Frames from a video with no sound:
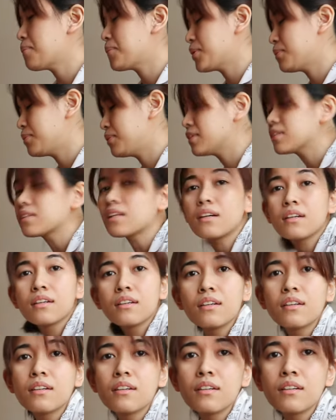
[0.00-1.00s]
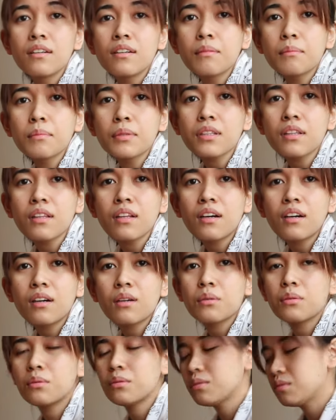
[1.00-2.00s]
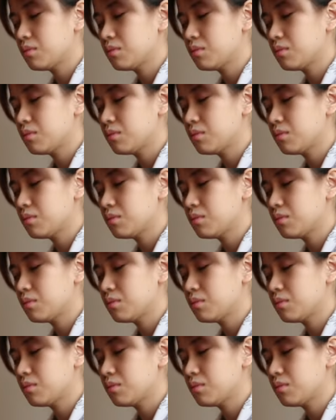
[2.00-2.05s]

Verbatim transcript: kong pumunta. Umputla ako,